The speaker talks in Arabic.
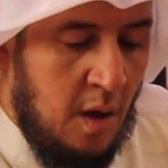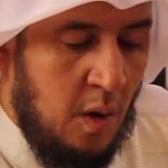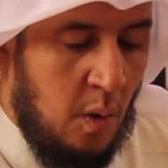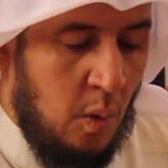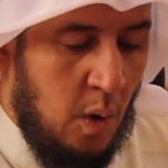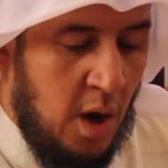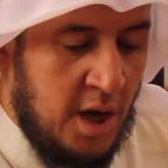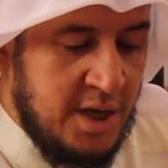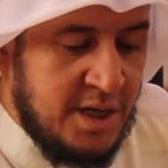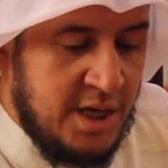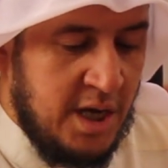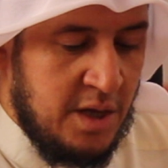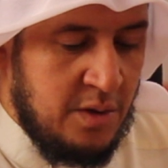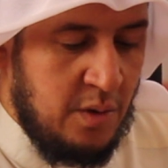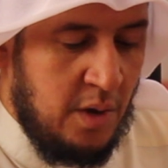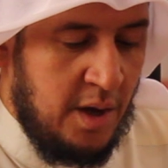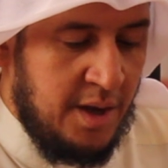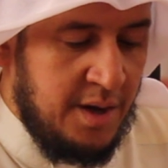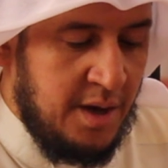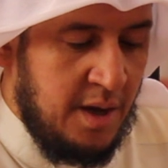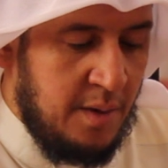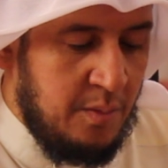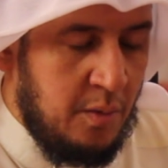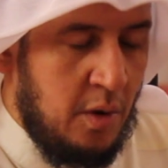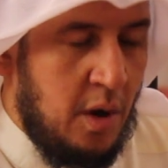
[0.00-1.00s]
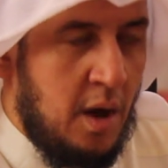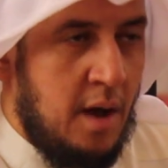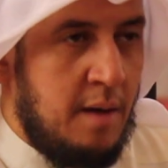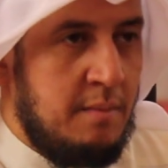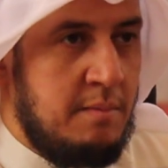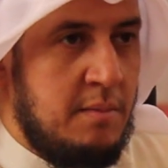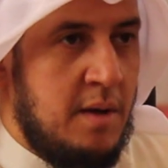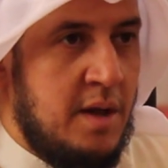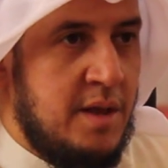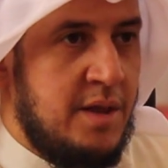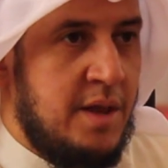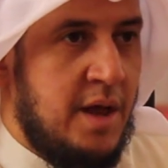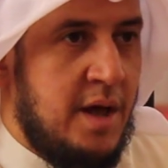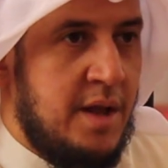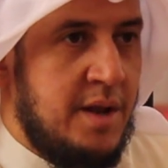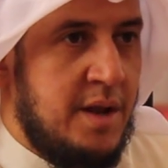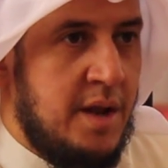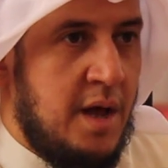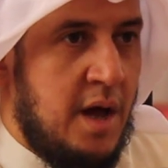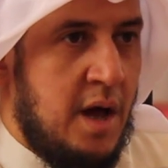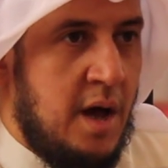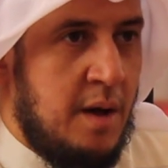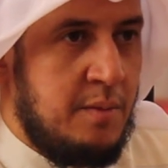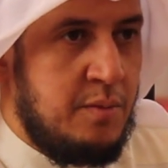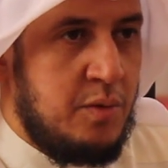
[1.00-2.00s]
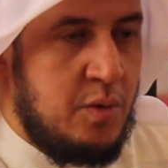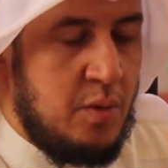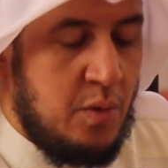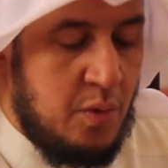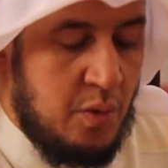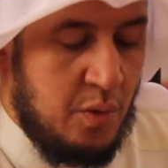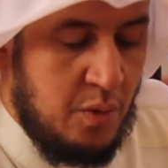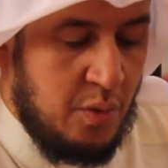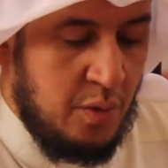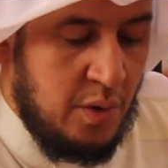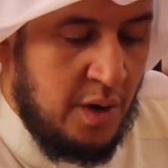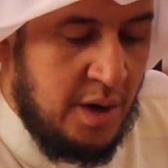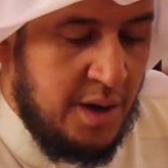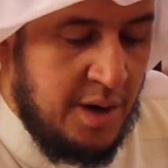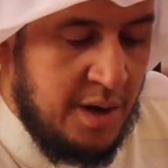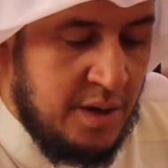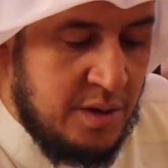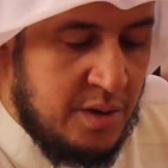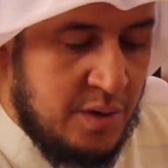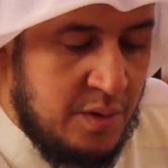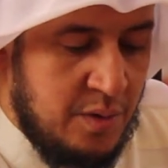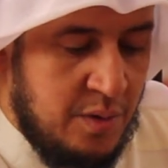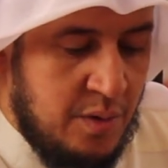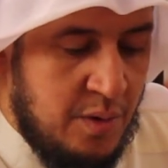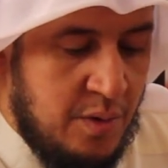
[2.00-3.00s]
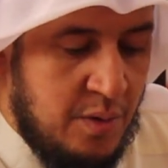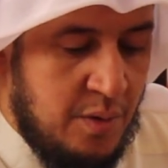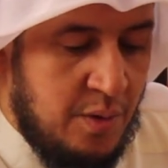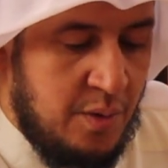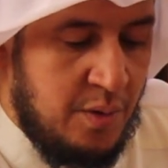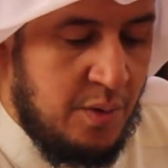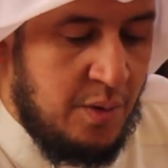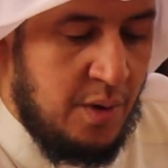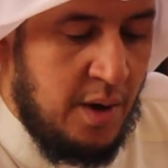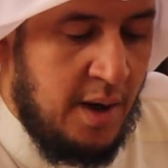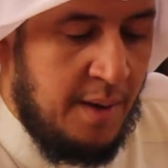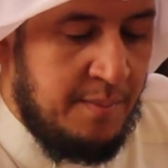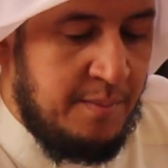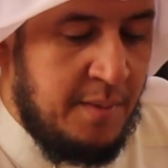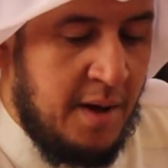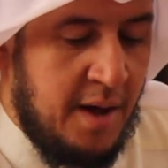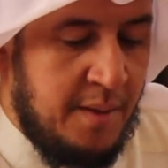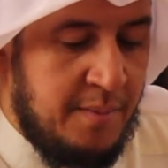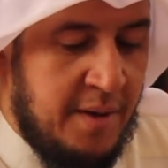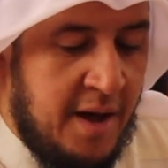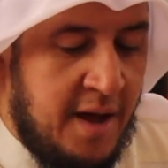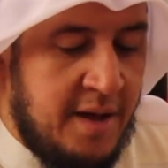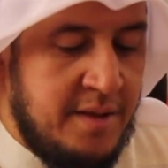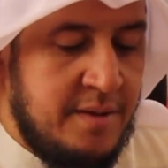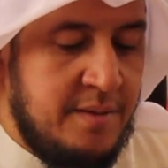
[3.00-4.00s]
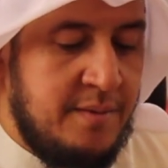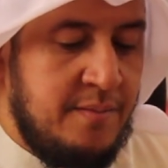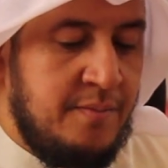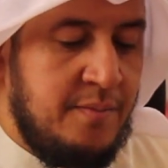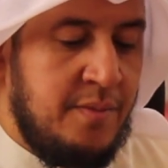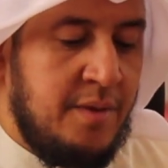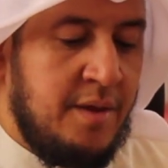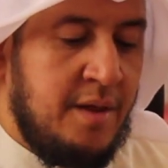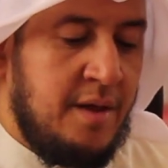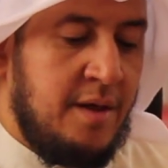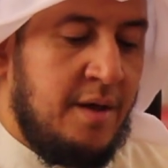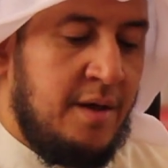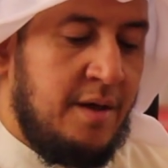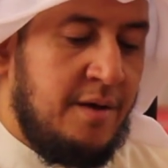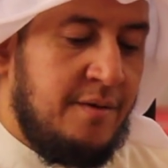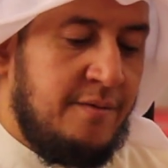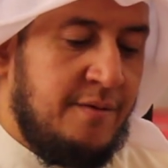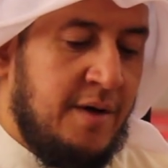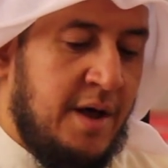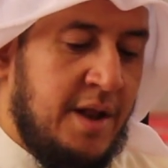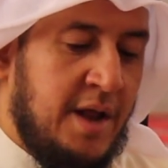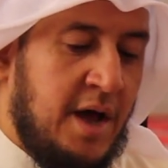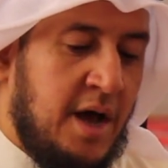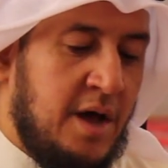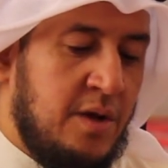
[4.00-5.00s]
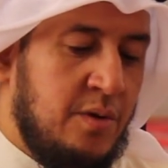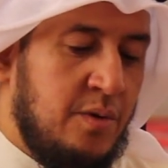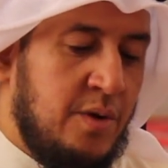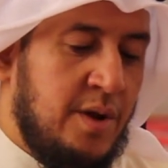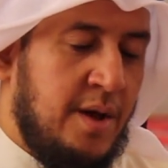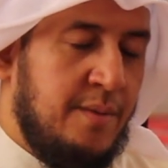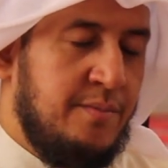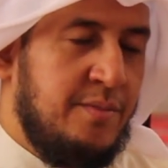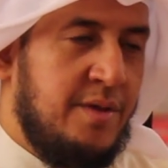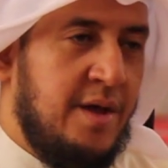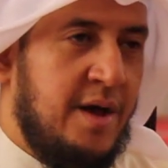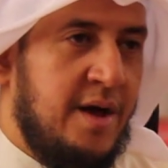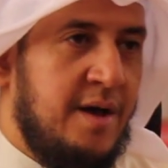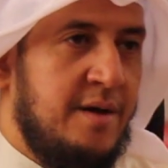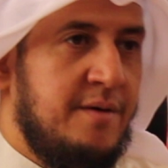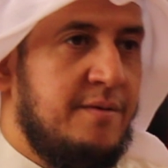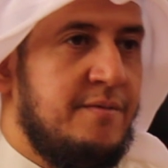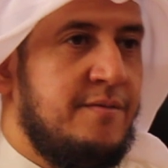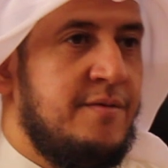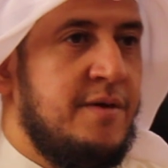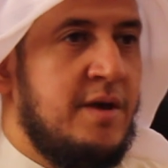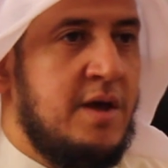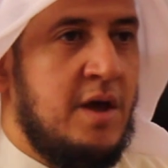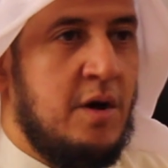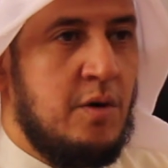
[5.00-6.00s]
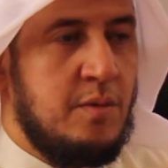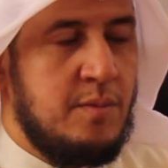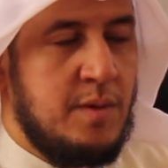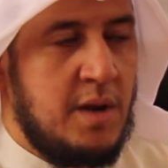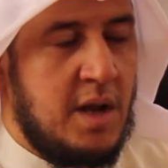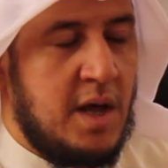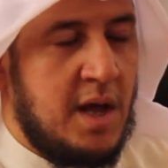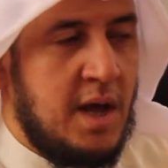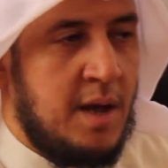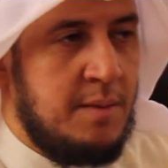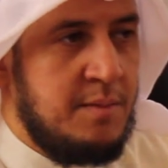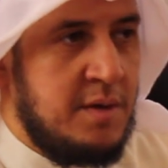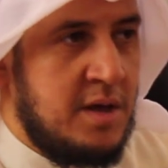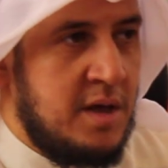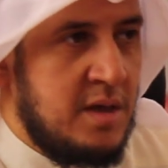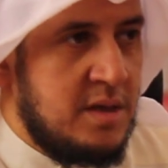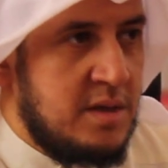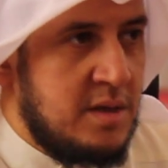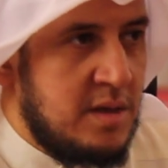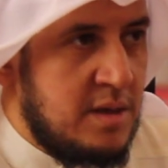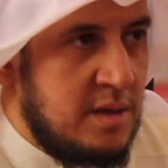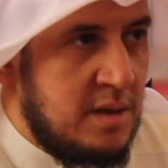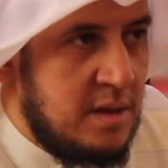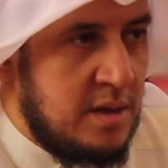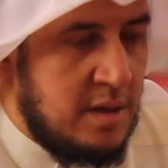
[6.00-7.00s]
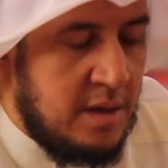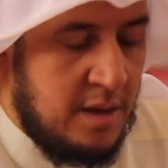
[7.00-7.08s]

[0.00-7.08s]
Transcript: وأشهد أن محمدا عبده ورسوله أما بعد فنحن نبدأ في يوم الخميس